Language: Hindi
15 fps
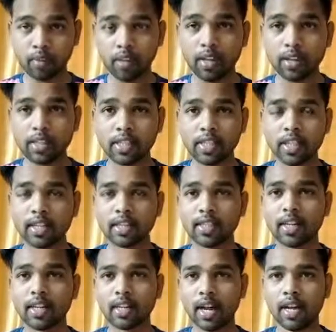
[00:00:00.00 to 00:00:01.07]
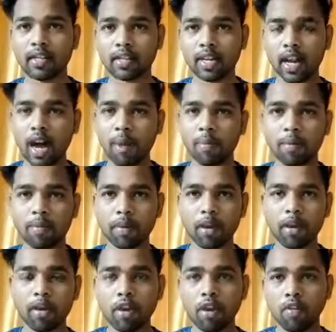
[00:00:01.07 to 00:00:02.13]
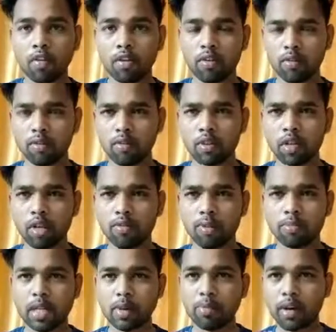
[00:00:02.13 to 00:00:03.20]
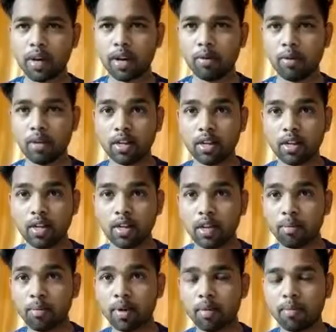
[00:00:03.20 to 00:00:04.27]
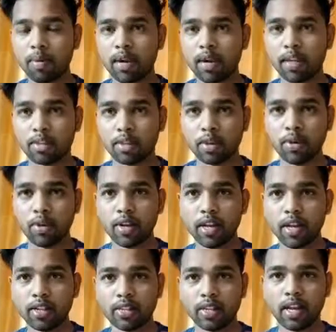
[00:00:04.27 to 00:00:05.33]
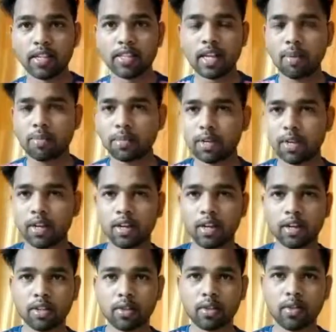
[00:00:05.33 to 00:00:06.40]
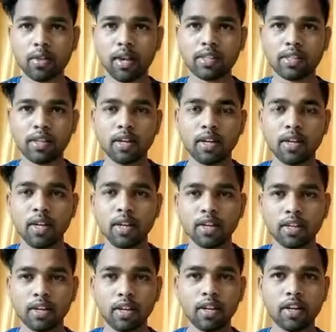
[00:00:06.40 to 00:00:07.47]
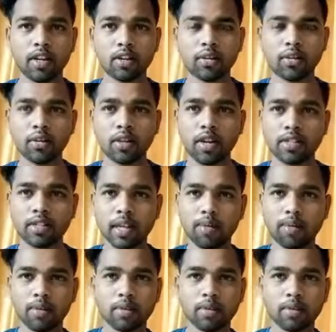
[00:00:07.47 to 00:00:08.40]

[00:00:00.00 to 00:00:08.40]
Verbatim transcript: इसी तरह से गाइस आप अपना खुद का वेबसाइट बनाना होना बनाना जरूरी है गाइस गाइस आप स्टडी करते हो तो गाइस स्टडी करते हो तो गाइस आप